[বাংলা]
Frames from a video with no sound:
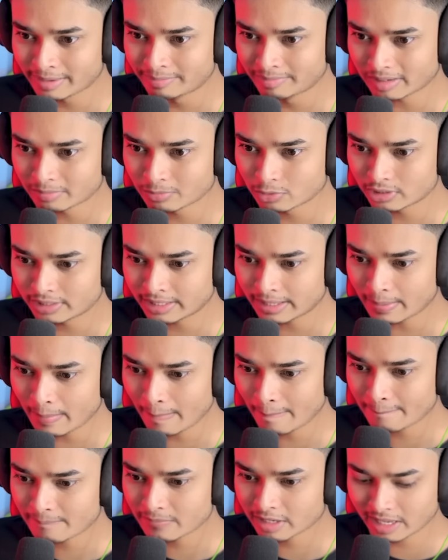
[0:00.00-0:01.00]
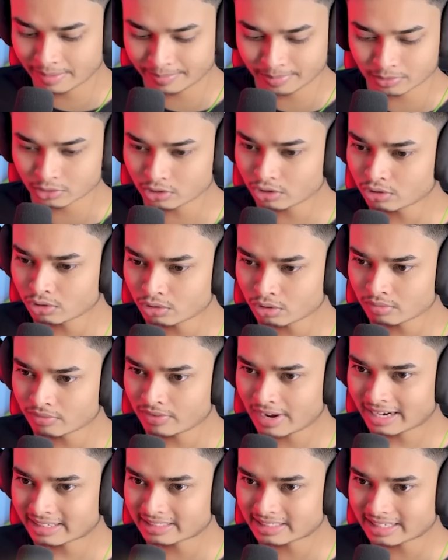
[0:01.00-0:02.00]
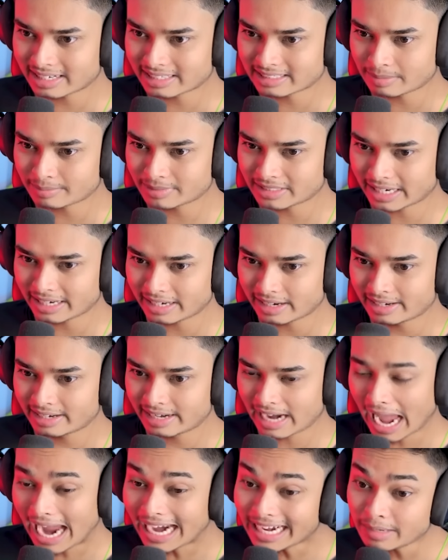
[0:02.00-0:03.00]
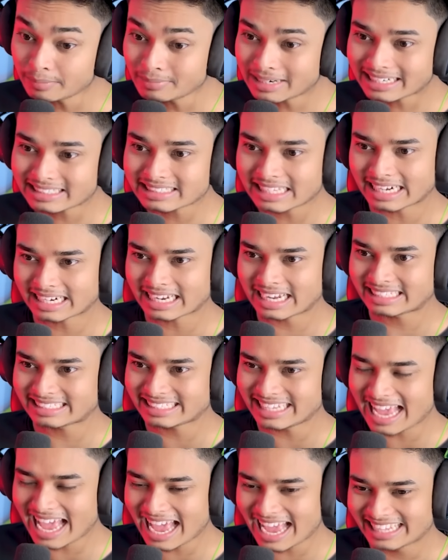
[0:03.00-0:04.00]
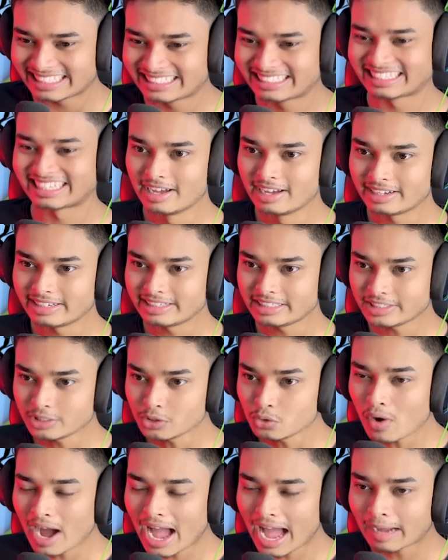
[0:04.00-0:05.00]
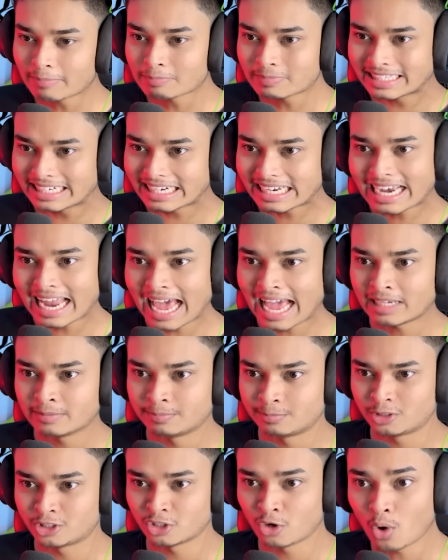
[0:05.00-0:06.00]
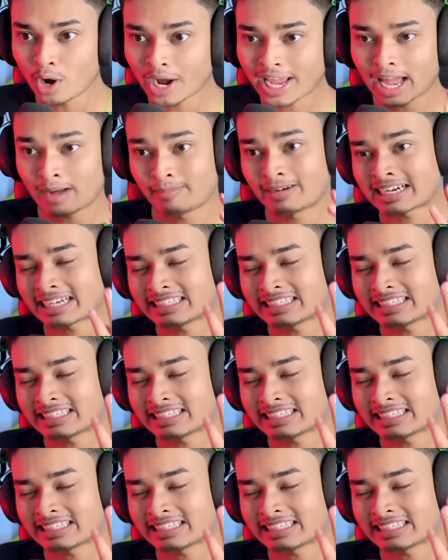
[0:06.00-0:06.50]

গেমটার মধ্যে গেমের মধ্যে অন্য কোনো ফাংশন আছে আমি জানি না নাইট মেয়ার সার্কাস ইয়েস ইউ হ্যাভ থ্রি লাইফস ওকে আমার